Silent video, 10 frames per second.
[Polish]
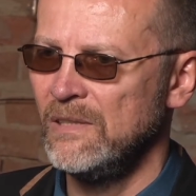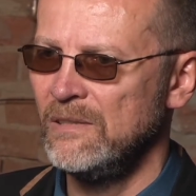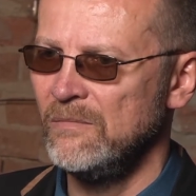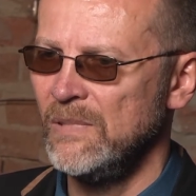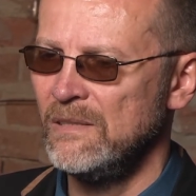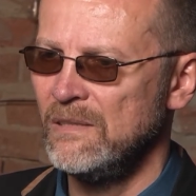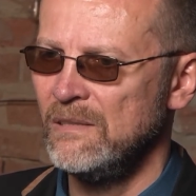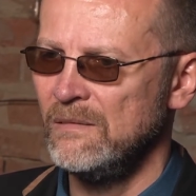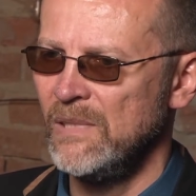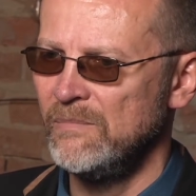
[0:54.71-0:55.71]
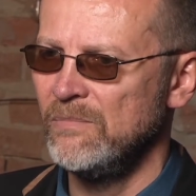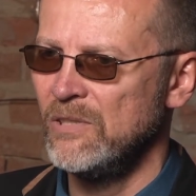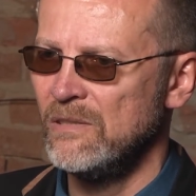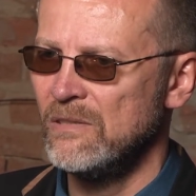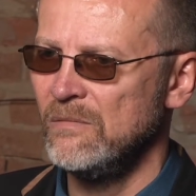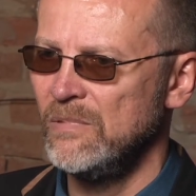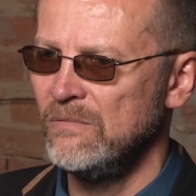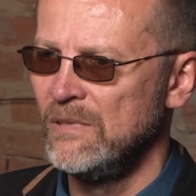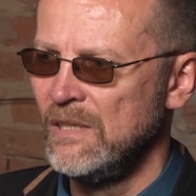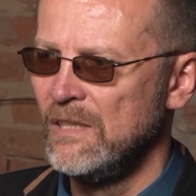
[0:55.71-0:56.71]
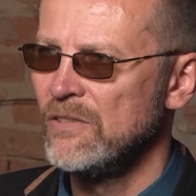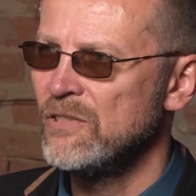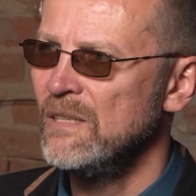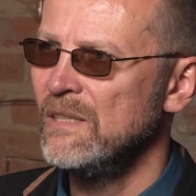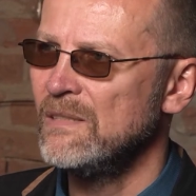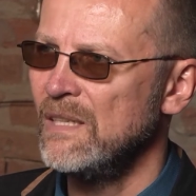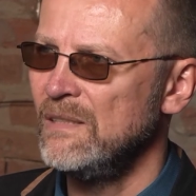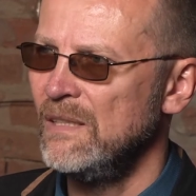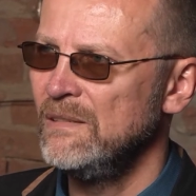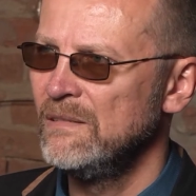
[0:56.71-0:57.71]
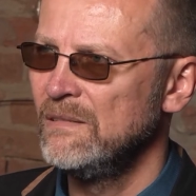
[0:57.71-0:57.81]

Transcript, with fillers: natomiast mamy przed sobą szereg zadań,